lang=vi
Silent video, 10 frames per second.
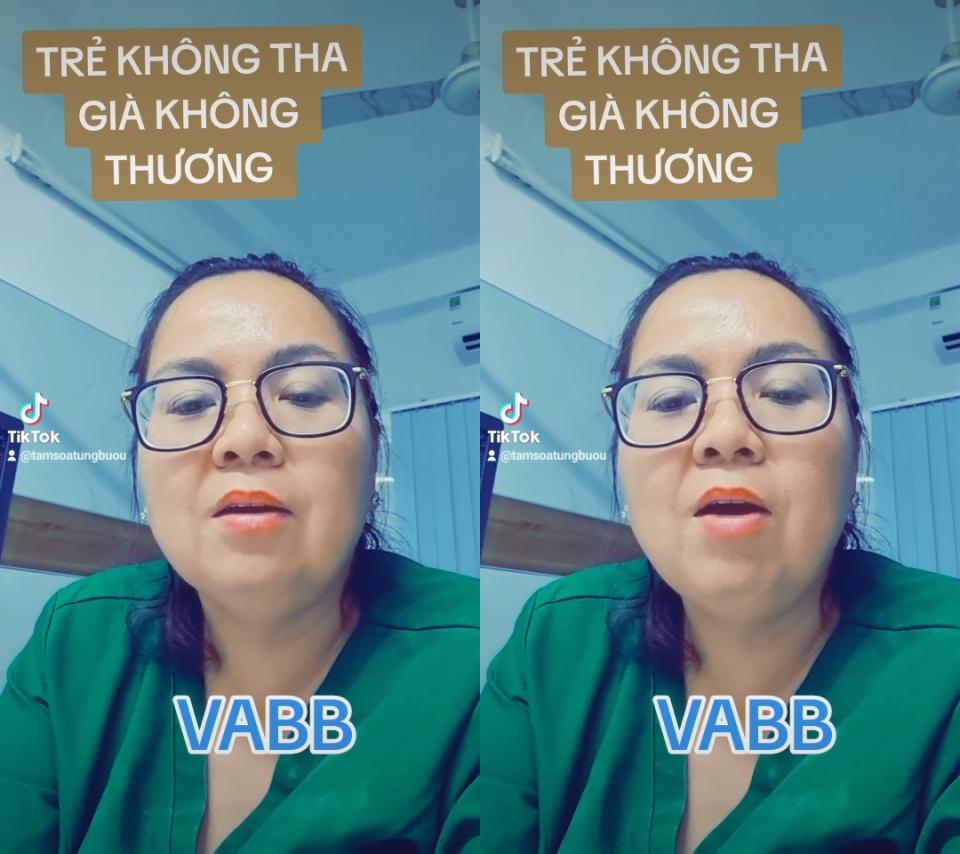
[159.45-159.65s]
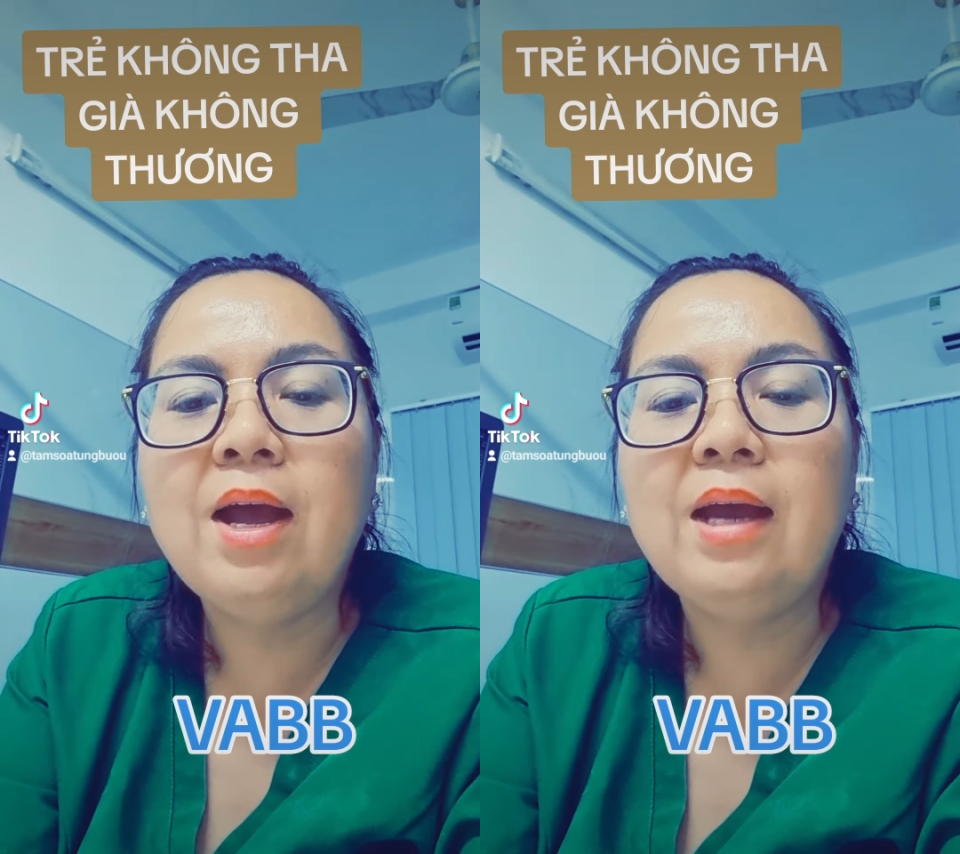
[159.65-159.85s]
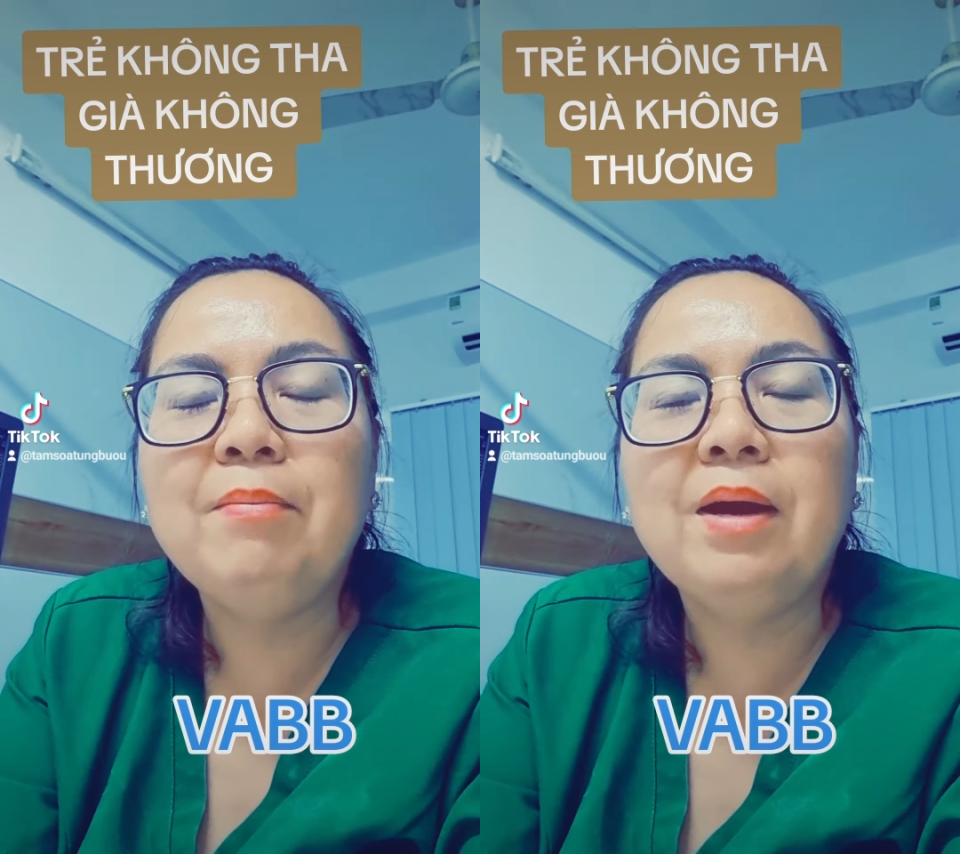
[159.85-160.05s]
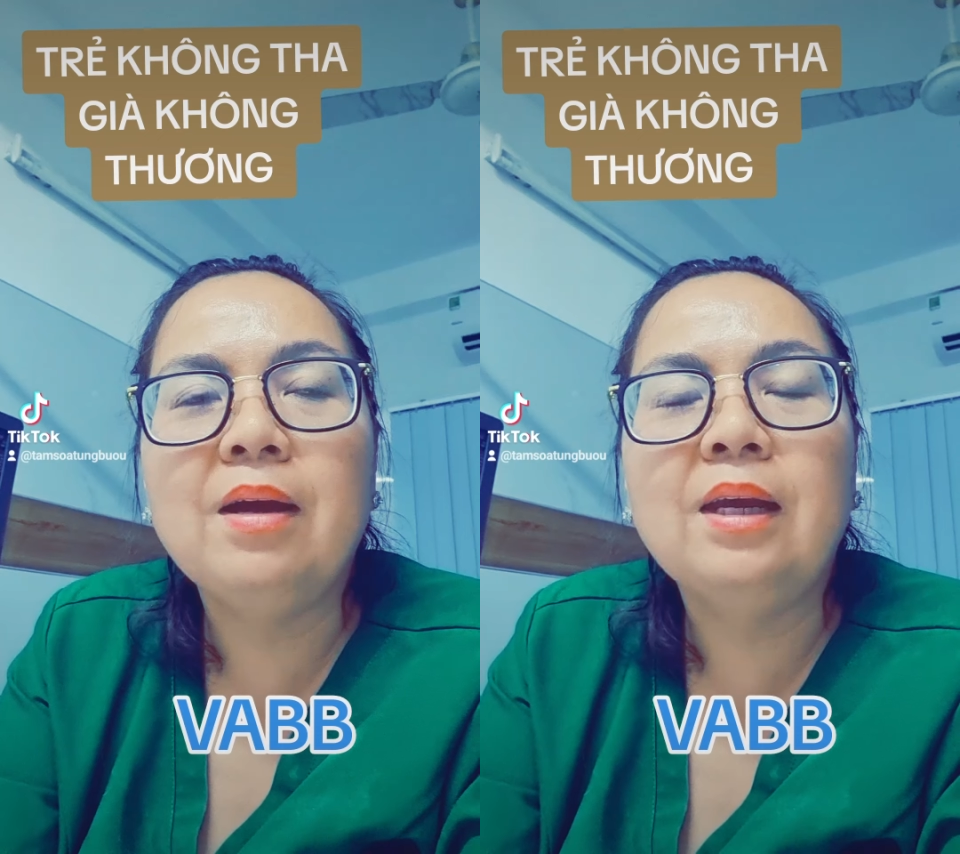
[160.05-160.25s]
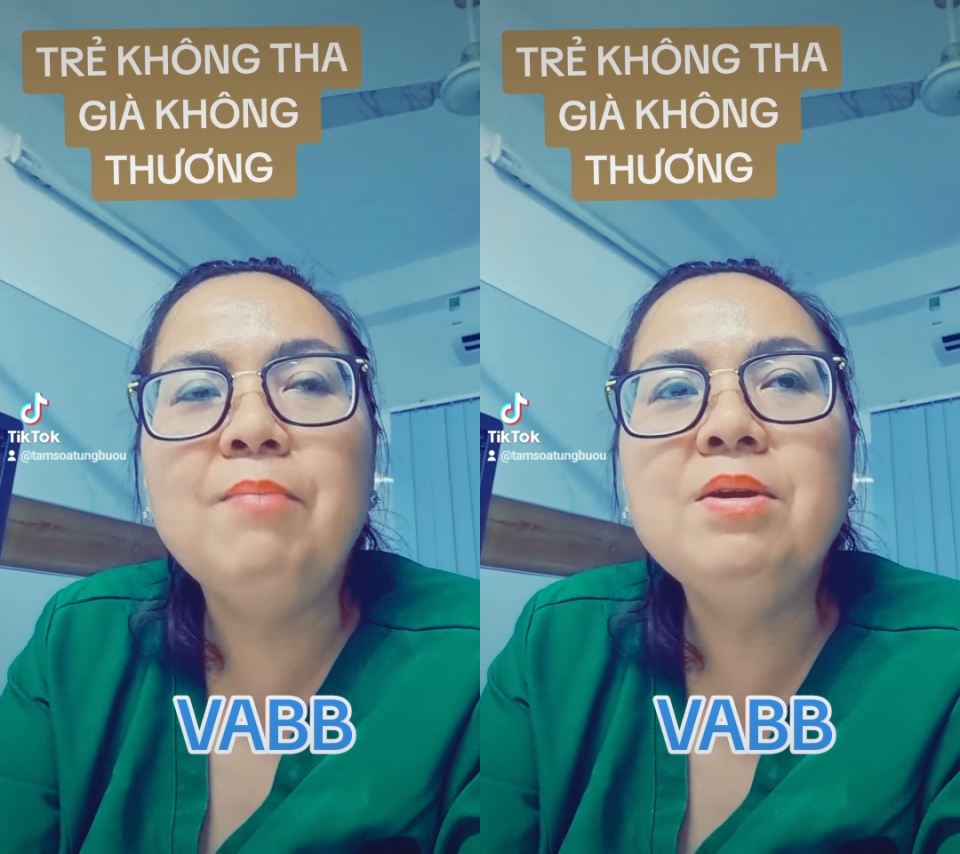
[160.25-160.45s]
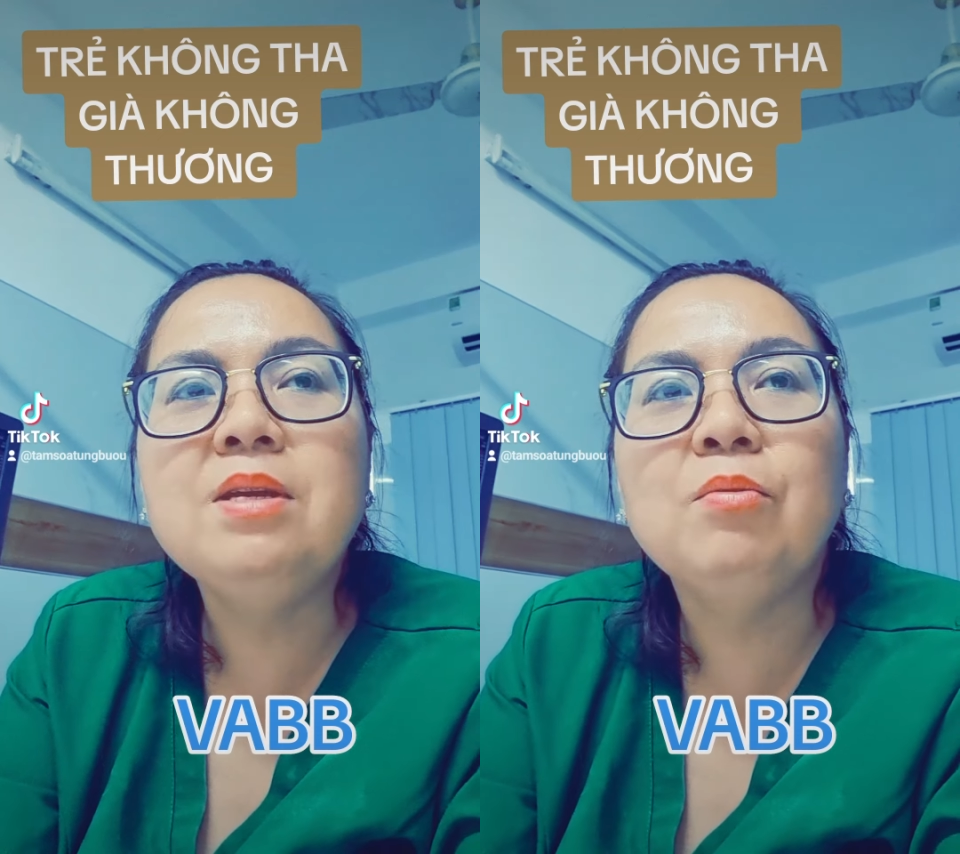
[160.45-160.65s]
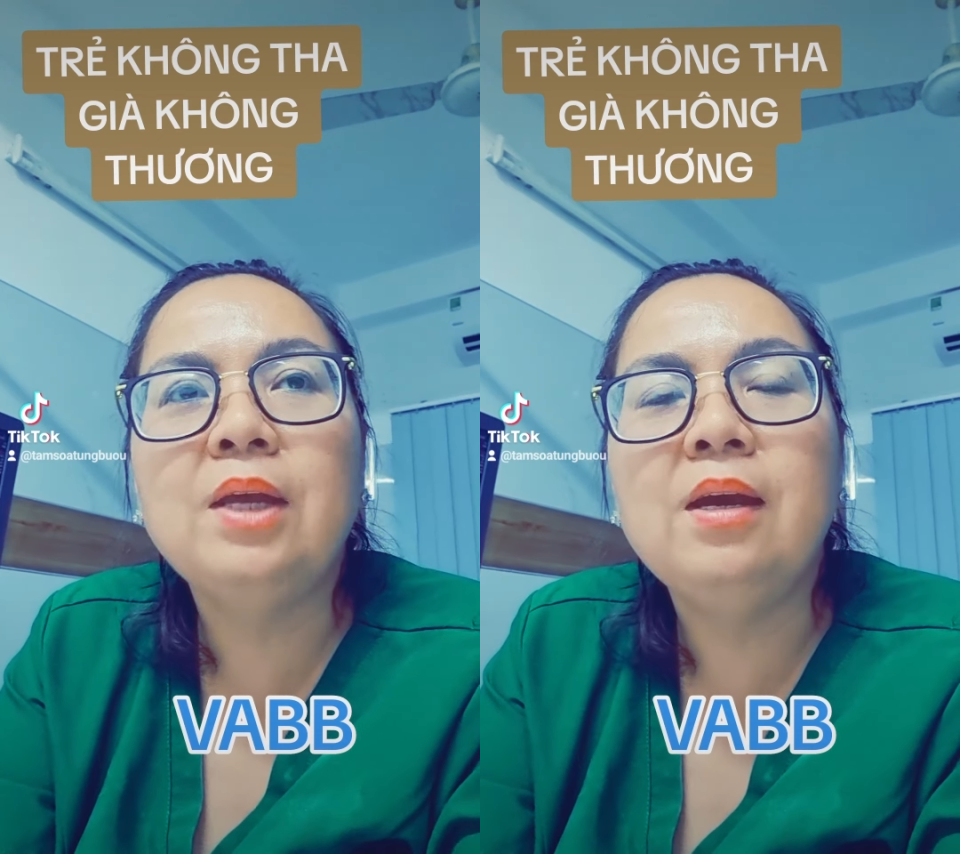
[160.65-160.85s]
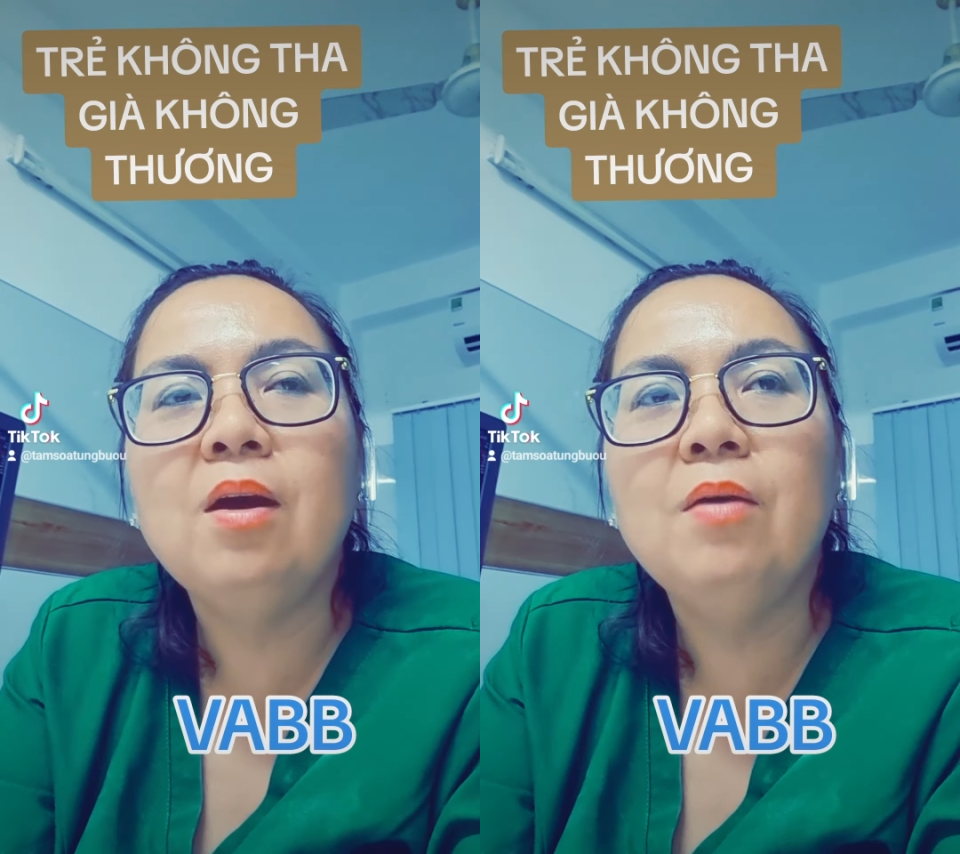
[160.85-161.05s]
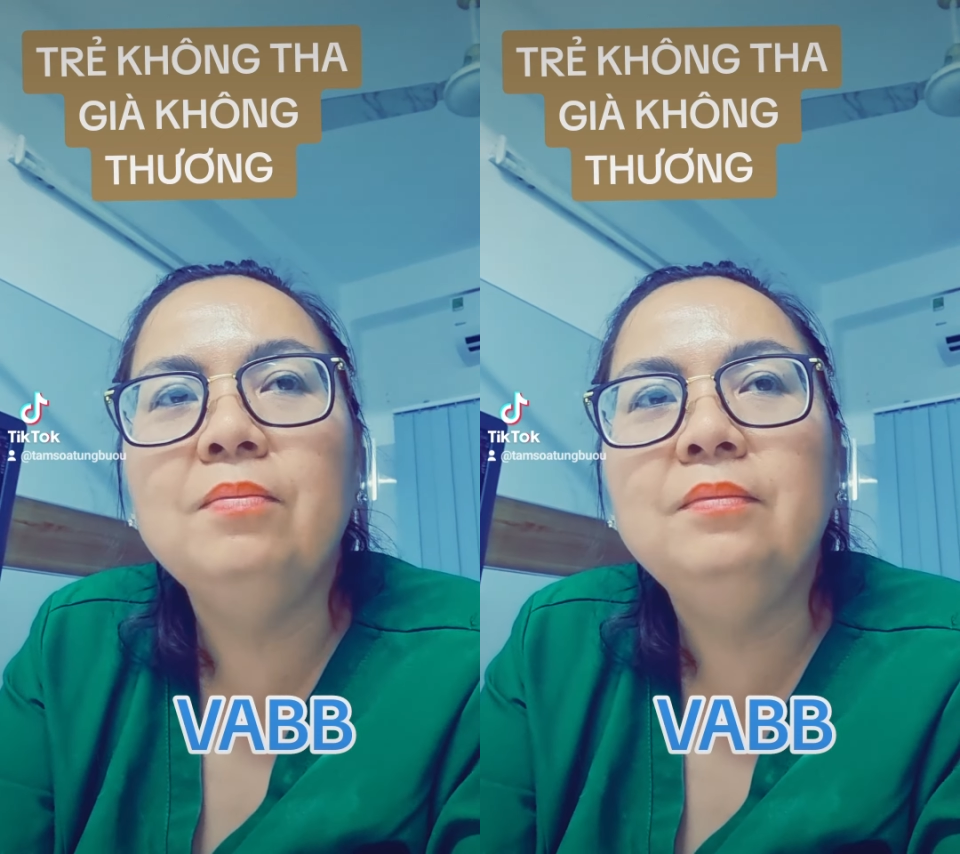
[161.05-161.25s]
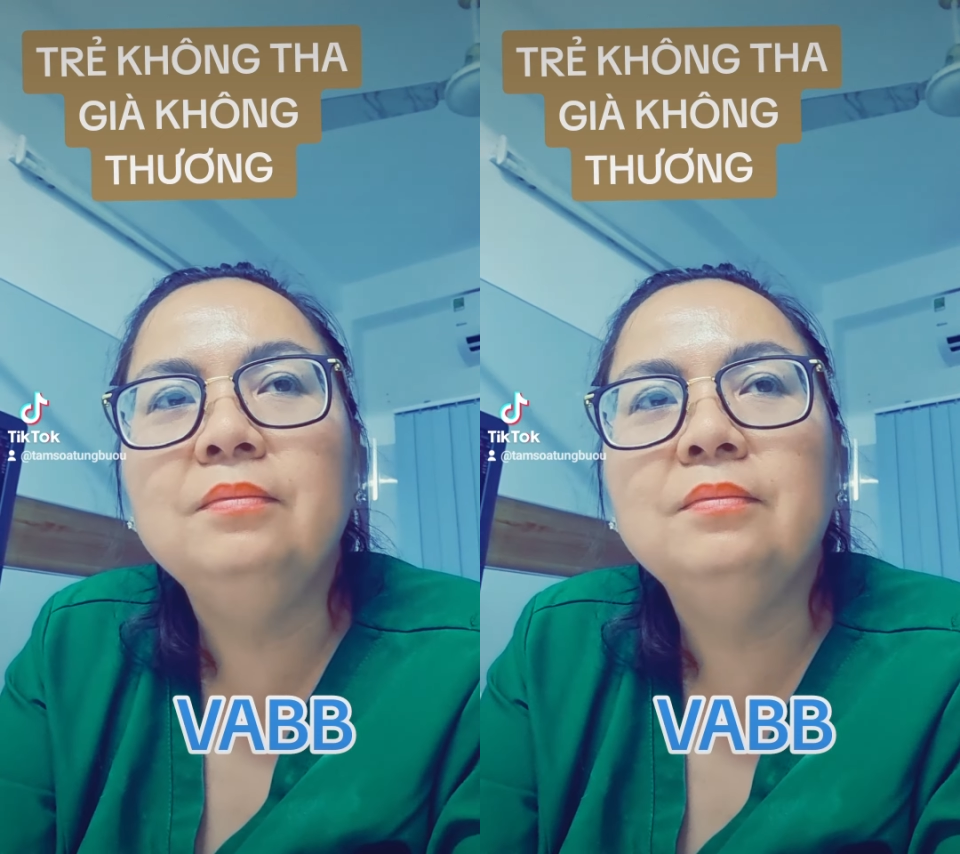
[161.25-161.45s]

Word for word: có ai mà kiếm được nhiều tiền không